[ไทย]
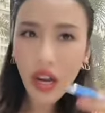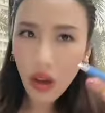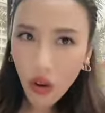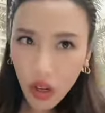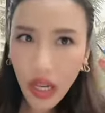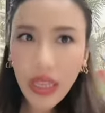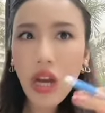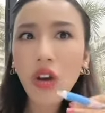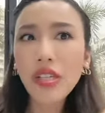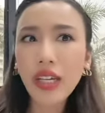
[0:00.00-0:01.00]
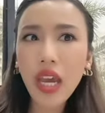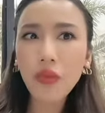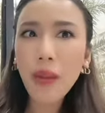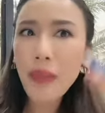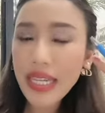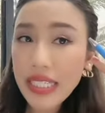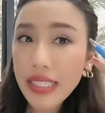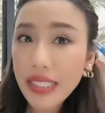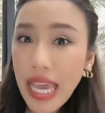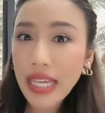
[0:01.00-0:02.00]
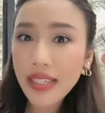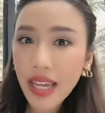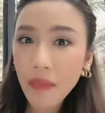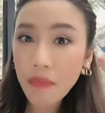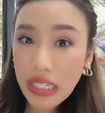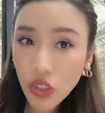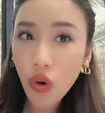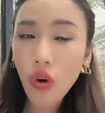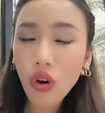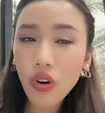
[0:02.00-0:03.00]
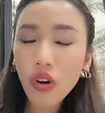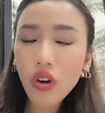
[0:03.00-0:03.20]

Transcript: แล้วคนก็ตั้งข้อสังเกตว่าเป็นการเตะสกัดบิ๊กโจ๊ก